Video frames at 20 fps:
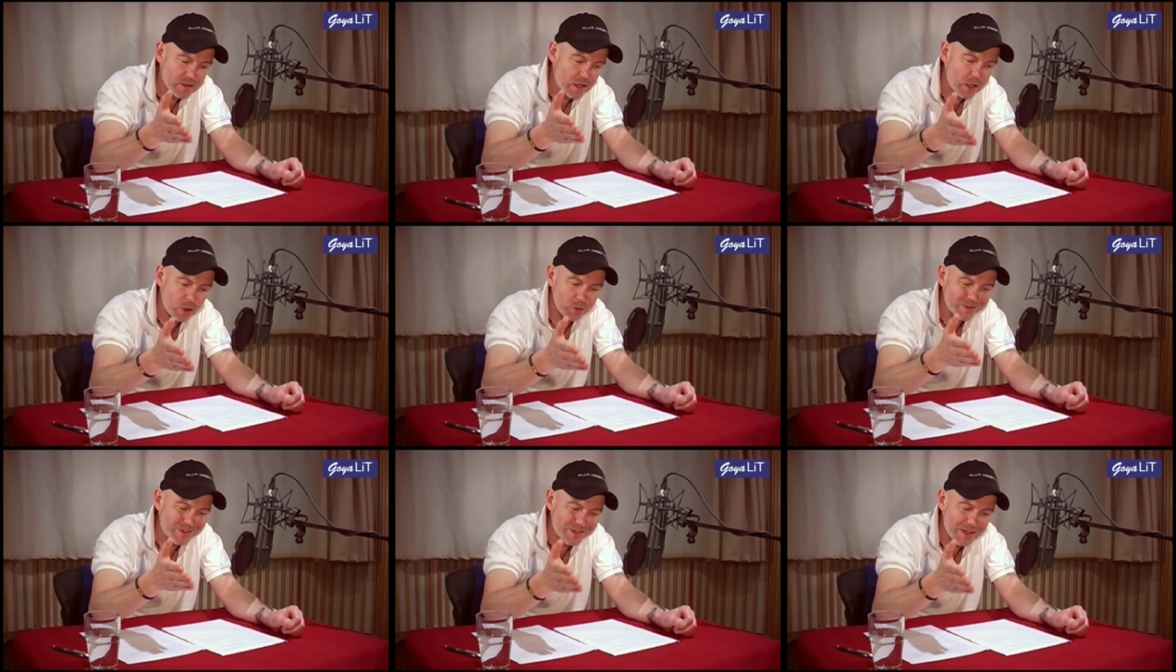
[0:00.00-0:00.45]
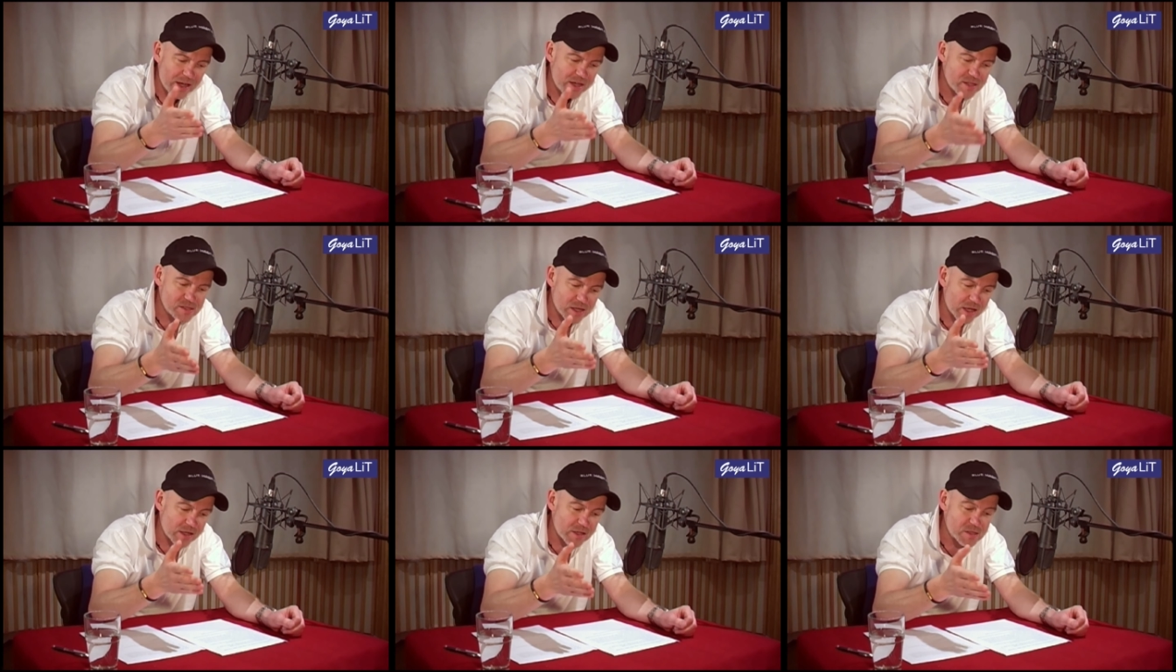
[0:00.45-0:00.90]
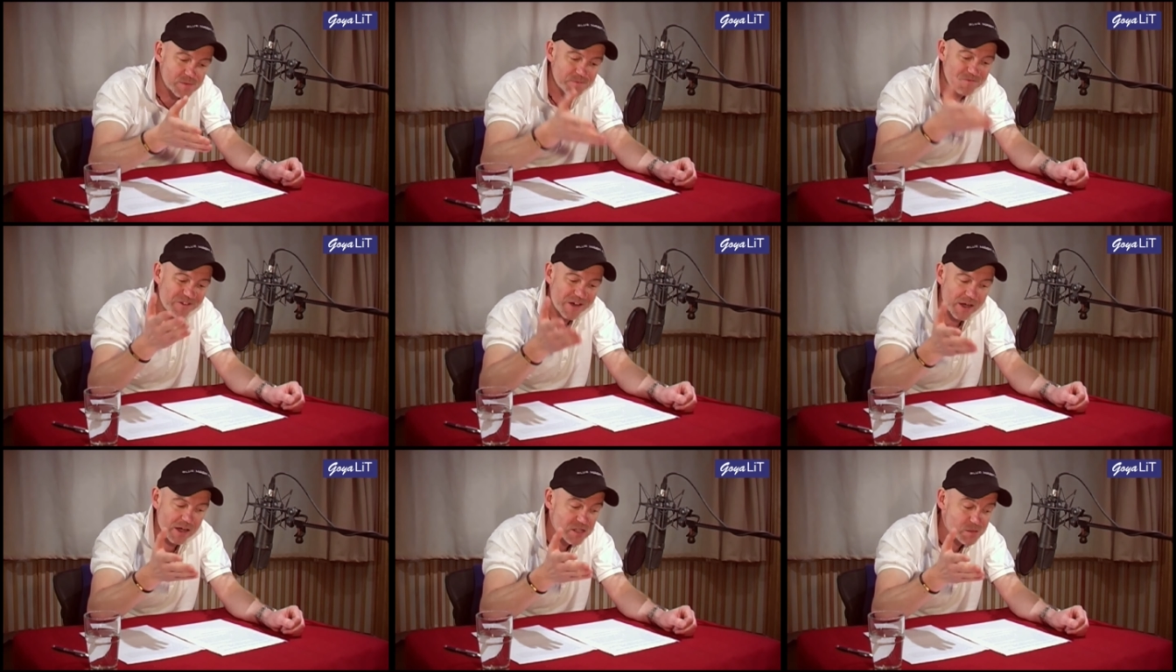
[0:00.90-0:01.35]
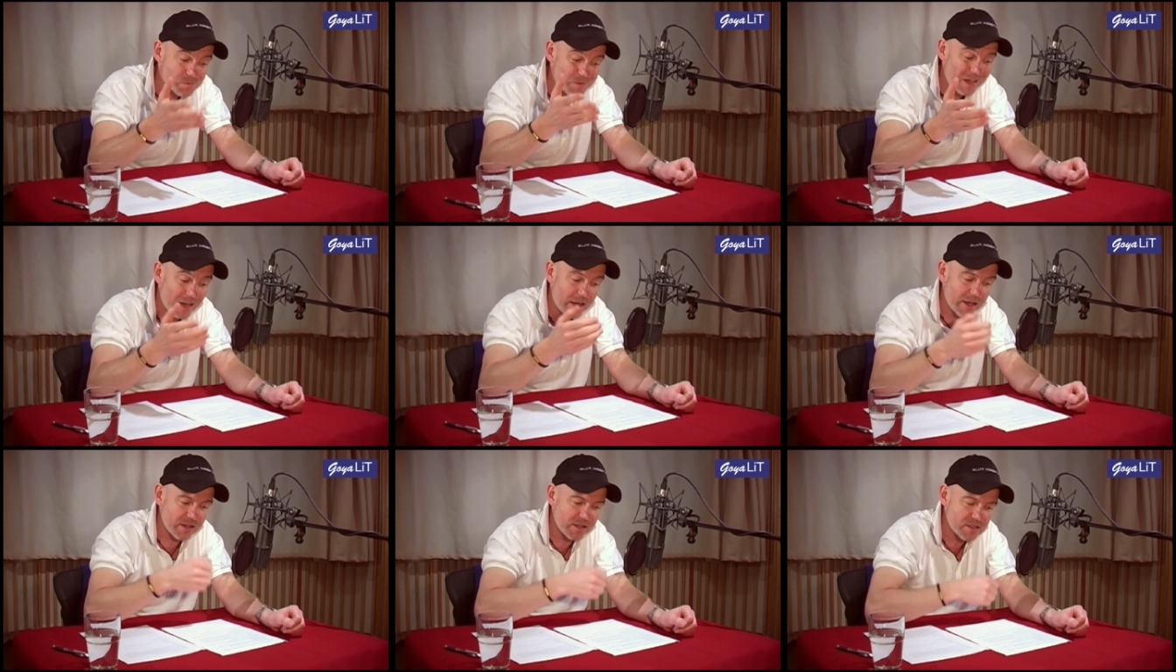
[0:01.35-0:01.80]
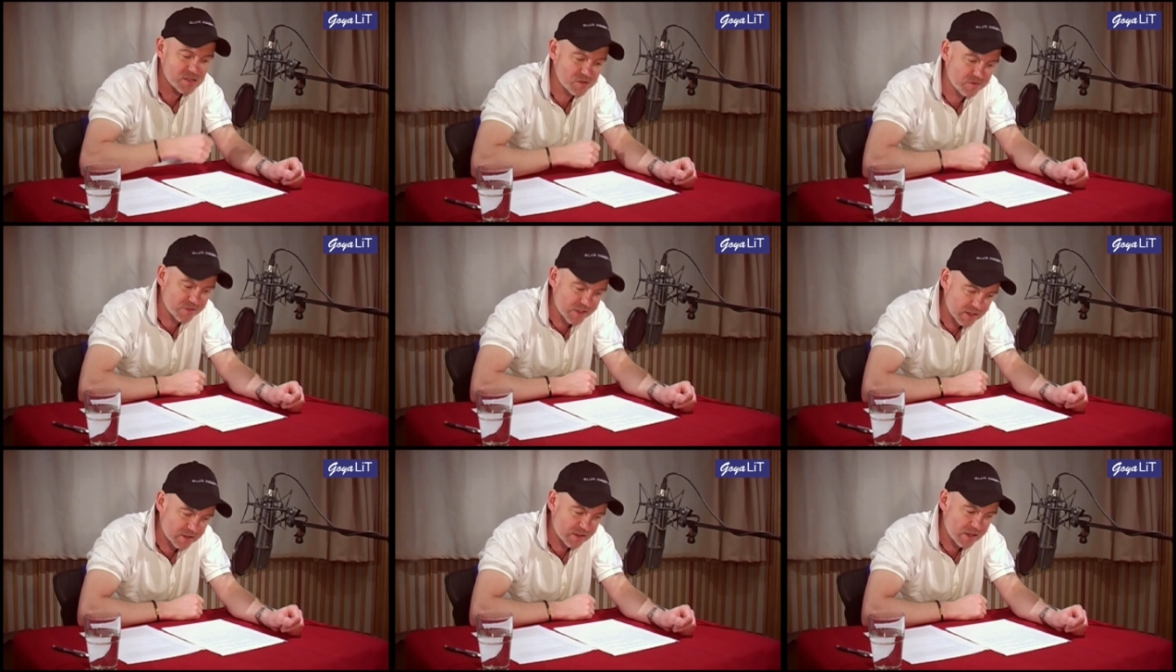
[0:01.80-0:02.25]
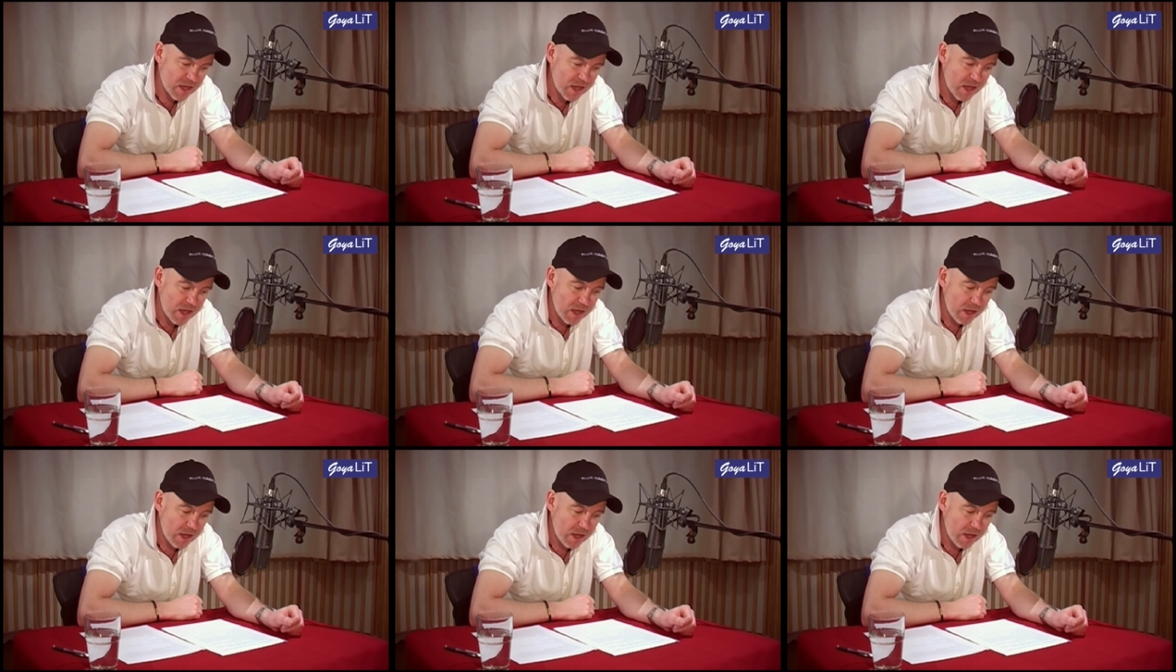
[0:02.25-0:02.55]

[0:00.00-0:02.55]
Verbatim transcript: gelaunten Geist eines Pfarrers beleidigt zu werden?